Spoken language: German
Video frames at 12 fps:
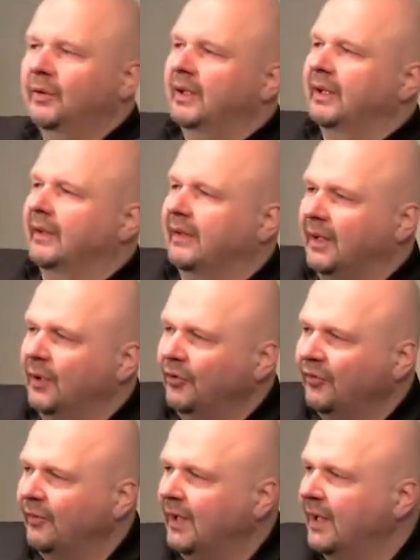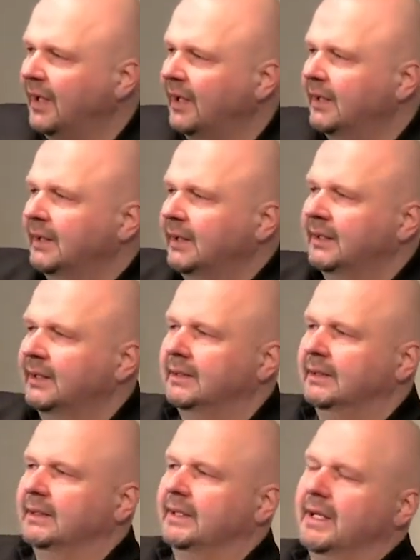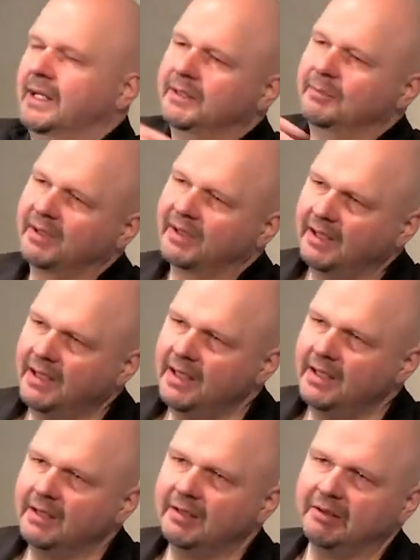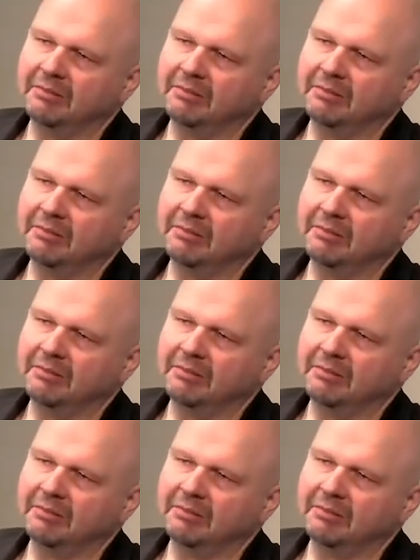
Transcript: denn das Haus war nach dem Krieg